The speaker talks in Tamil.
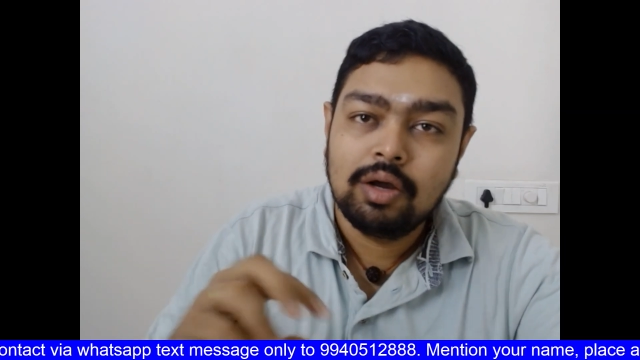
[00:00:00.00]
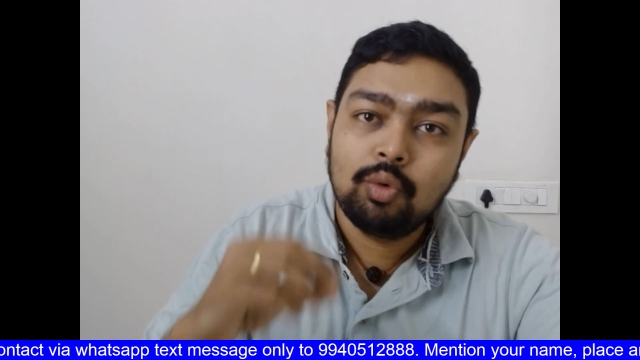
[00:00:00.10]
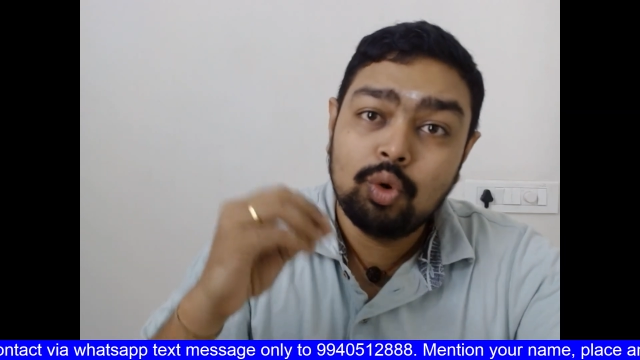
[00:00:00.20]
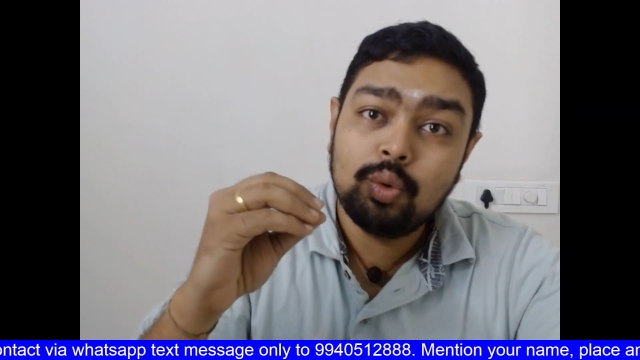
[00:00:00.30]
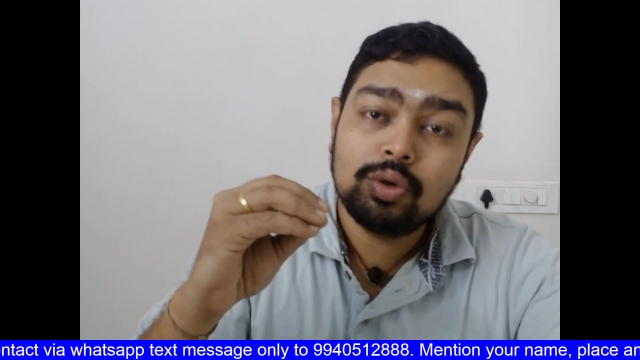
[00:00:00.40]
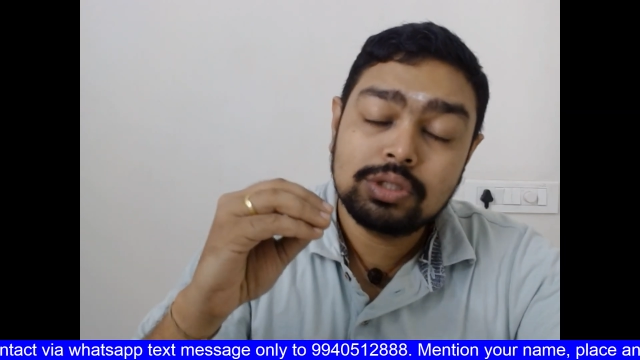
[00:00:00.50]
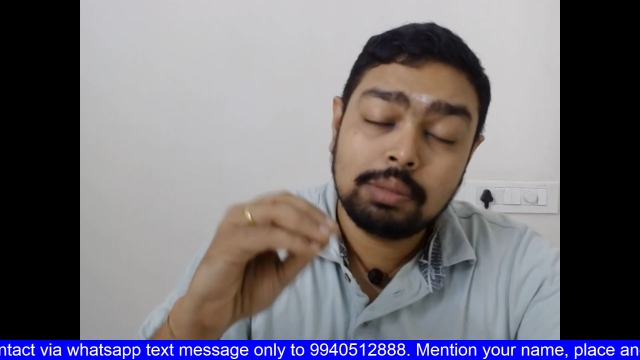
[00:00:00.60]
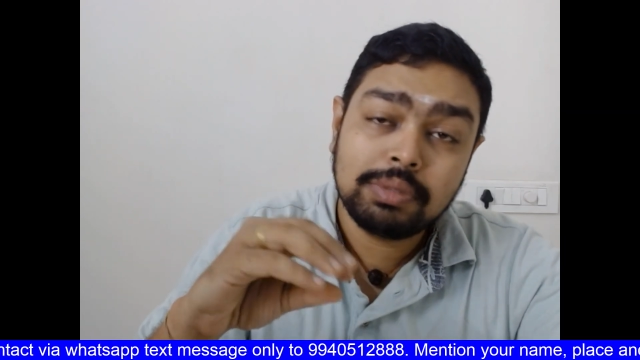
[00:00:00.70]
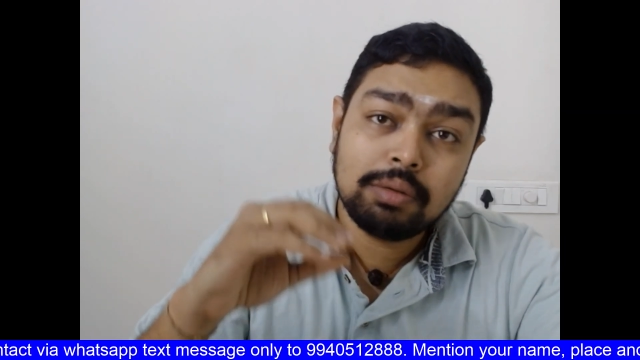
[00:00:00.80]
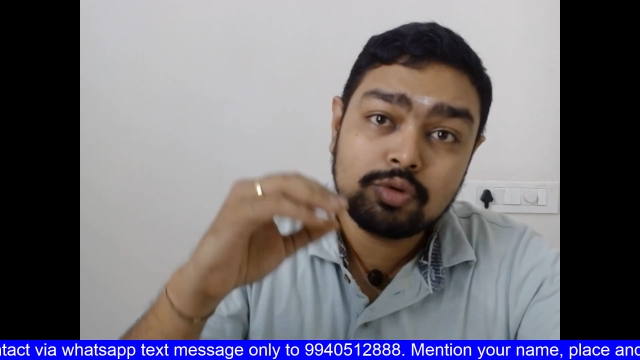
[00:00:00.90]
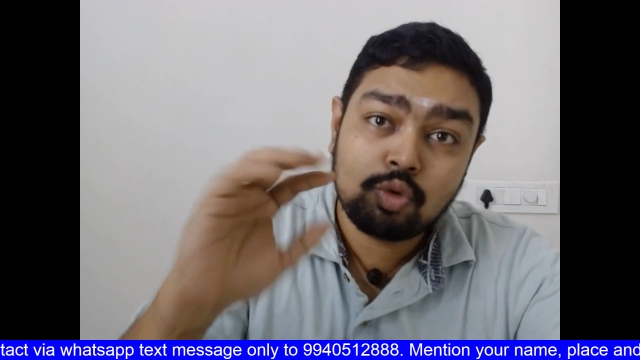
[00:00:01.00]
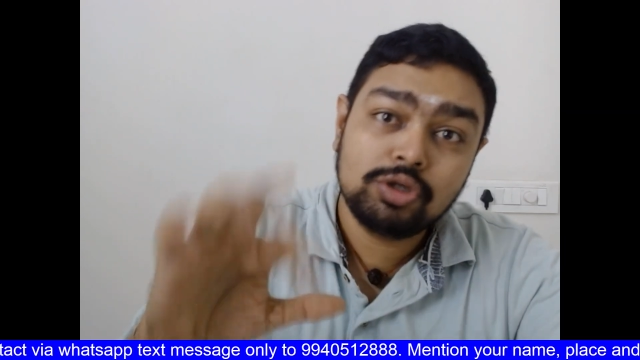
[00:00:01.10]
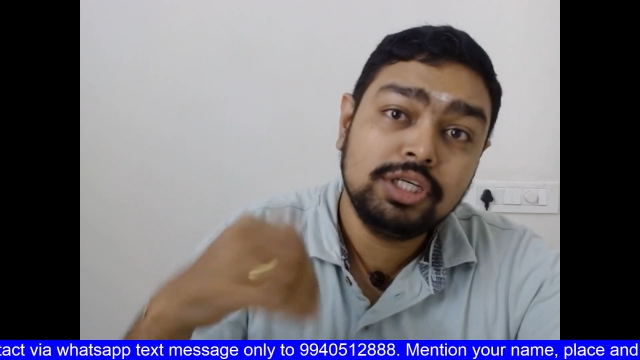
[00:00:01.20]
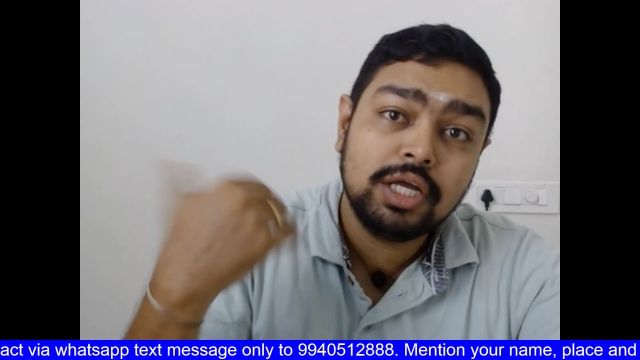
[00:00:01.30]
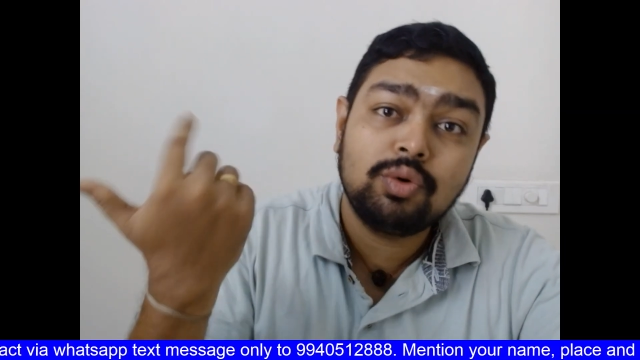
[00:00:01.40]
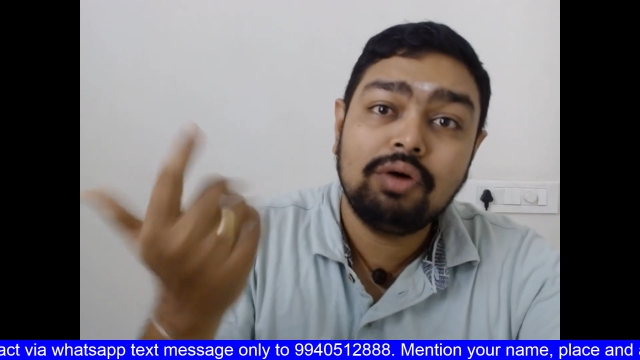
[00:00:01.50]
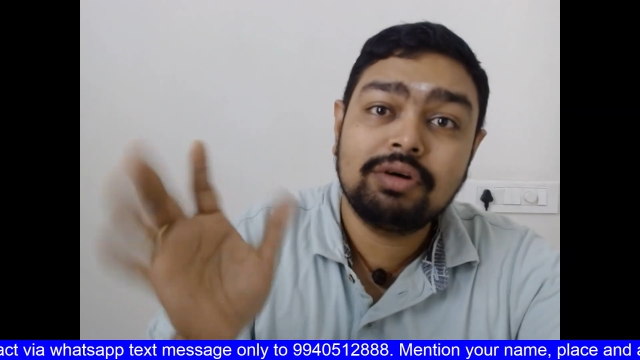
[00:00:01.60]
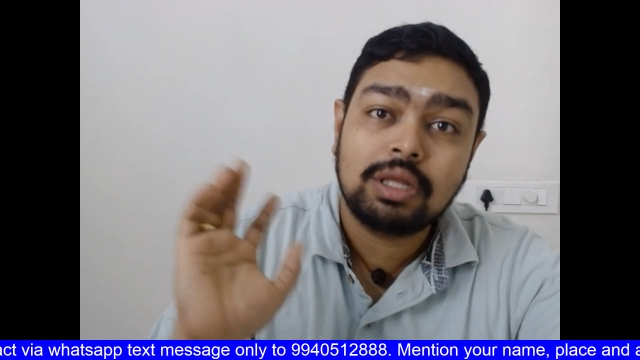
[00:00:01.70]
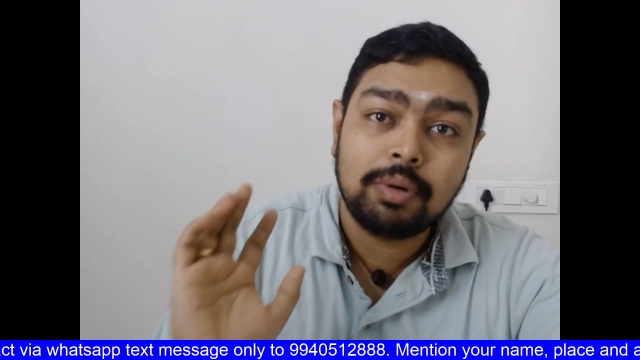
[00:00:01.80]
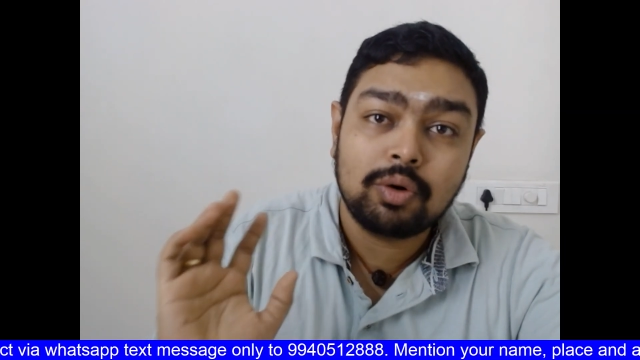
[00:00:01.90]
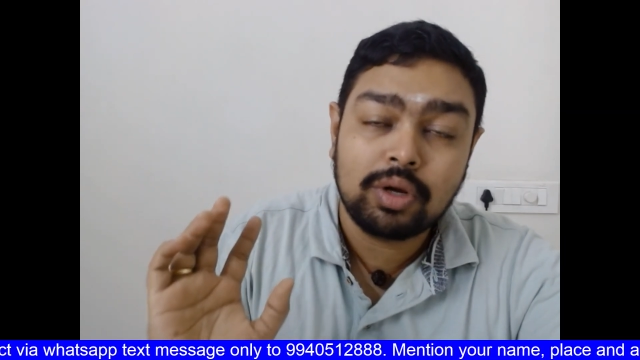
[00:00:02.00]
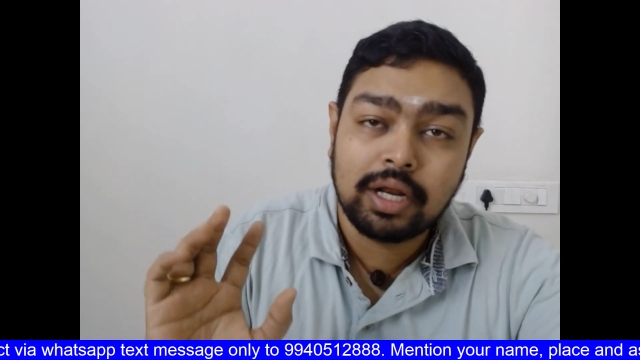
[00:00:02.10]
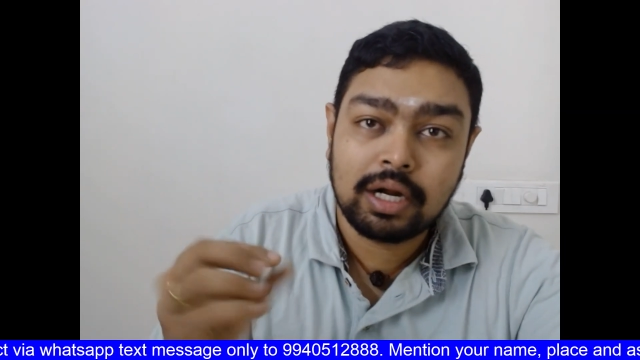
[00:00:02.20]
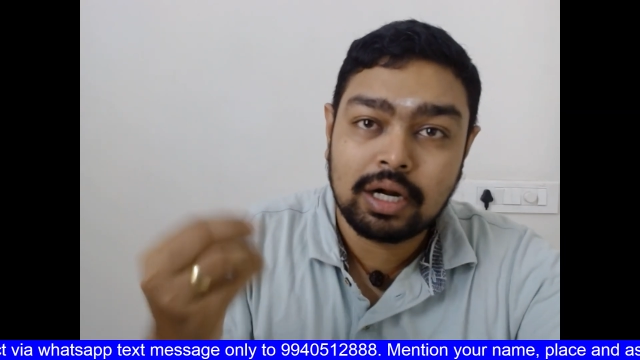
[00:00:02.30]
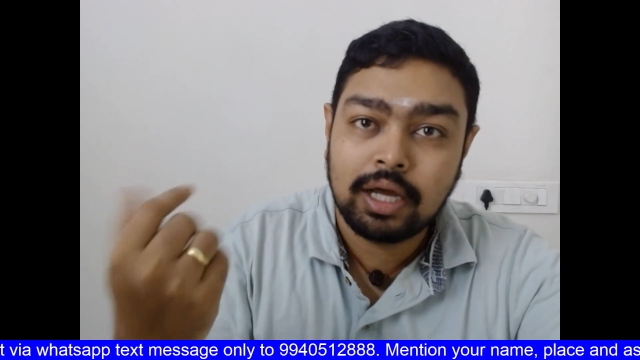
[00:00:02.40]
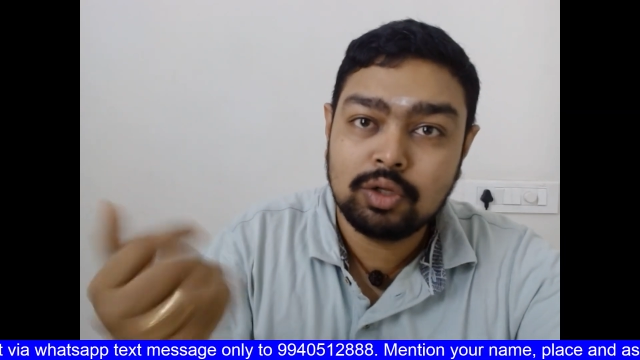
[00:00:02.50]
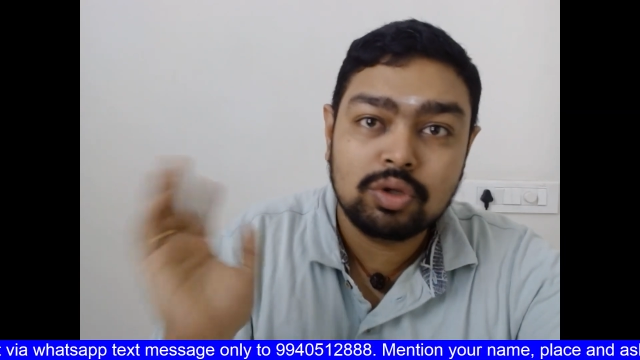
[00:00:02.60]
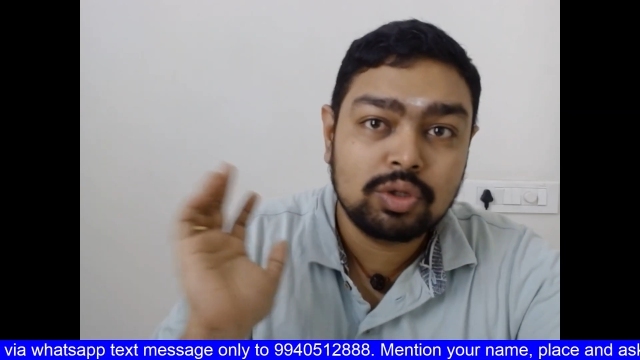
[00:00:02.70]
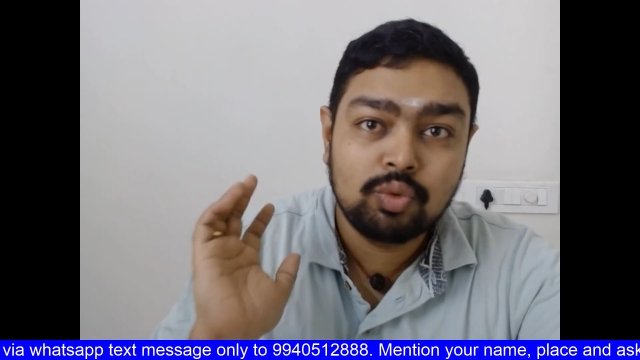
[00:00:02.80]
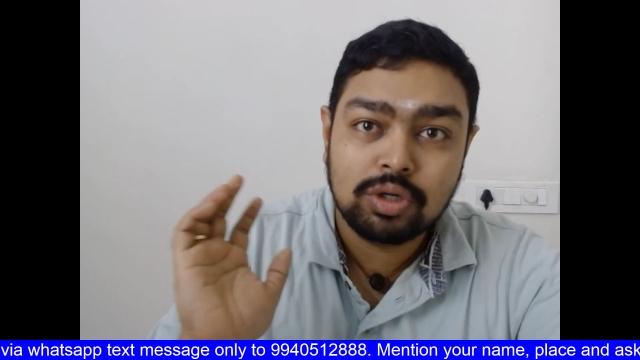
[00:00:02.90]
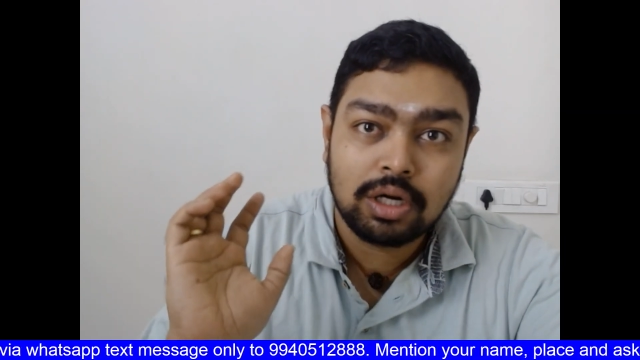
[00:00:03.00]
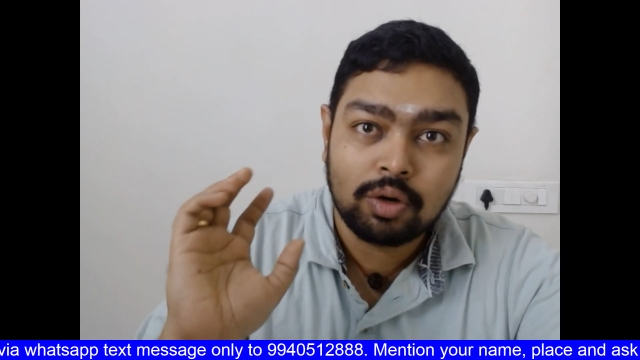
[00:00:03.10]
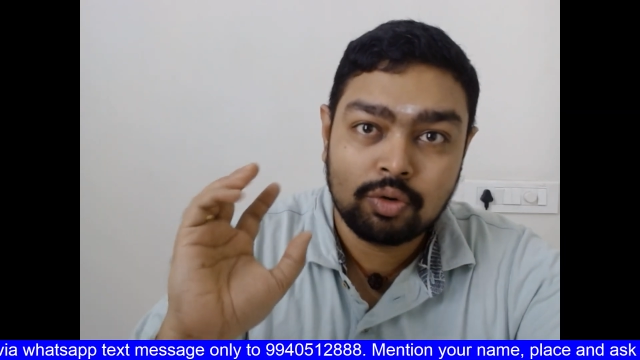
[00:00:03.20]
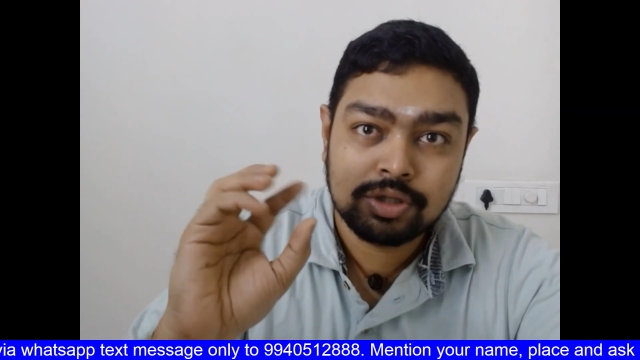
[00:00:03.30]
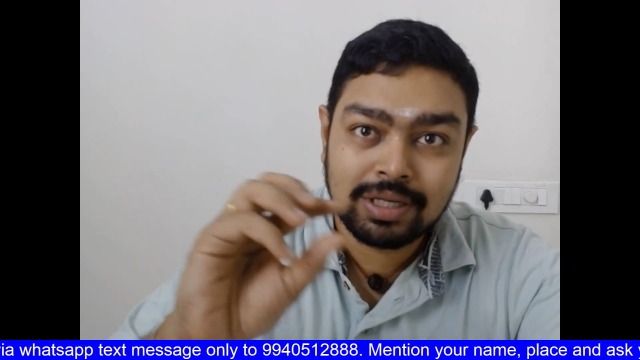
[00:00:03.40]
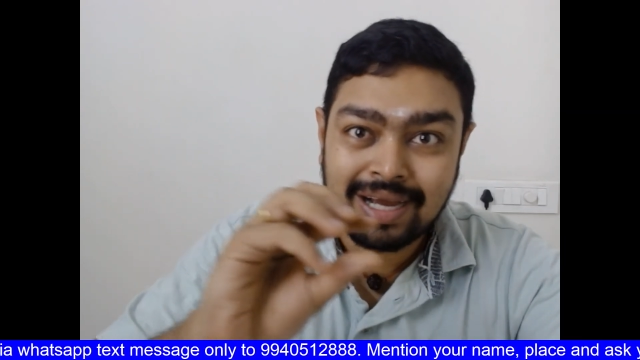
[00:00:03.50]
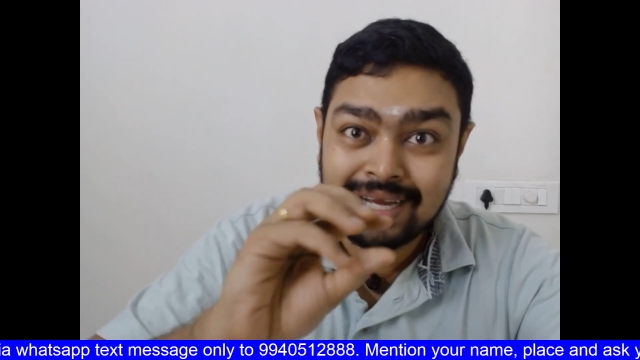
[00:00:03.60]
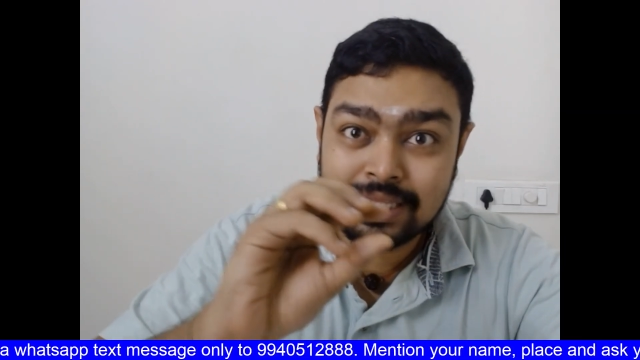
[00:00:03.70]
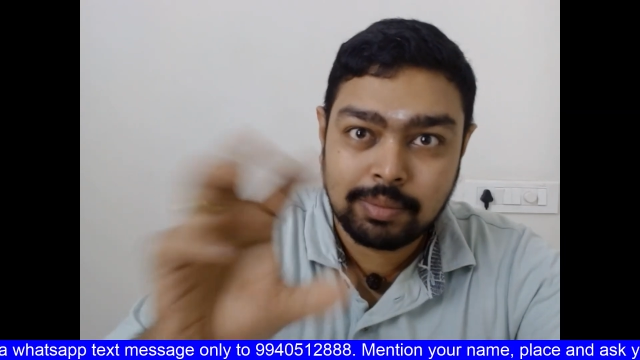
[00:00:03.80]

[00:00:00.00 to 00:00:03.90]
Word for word: ஒரு சம்டைம்ஸ் கொஷினே கூட அவங்க தப்பாக கூட கேட்டிருக்கலாம் ஏதோ ஒன்று விட்டுருக்கலாம் கொஷினில் அந்த